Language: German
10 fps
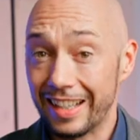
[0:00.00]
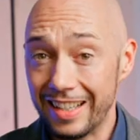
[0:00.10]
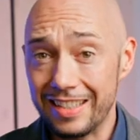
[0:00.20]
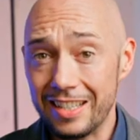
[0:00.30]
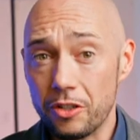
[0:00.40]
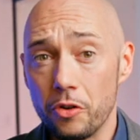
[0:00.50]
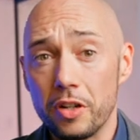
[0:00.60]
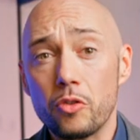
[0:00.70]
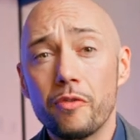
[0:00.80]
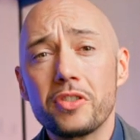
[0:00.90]
Richtig
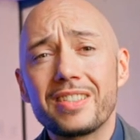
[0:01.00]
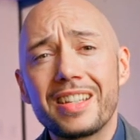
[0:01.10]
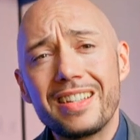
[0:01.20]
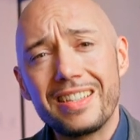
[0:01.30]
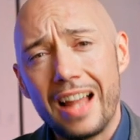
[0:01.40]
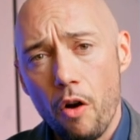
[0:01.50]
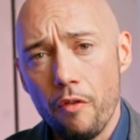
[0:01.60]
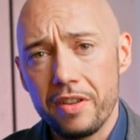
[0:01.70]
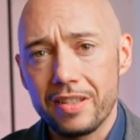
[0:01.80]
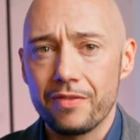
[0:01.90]
gehört, du wirst
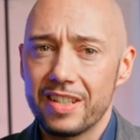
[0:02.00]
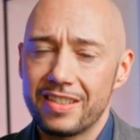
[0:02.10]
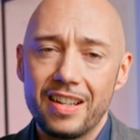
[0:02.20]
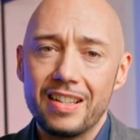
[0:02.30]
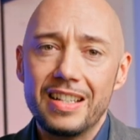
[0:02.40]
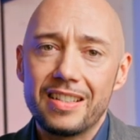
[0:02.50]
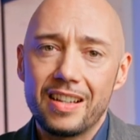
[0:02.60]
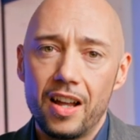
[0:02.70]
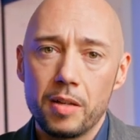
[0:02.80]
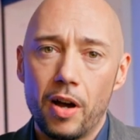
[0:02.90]
genau wissen, was deine Leads
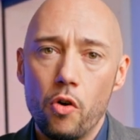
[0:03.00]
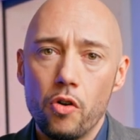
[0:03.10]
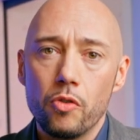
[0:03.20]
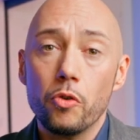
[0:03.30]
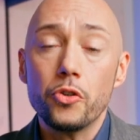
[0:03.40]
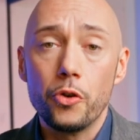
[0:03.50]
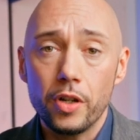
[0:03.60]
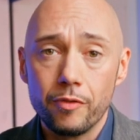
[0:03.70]
gerade brauchen und hören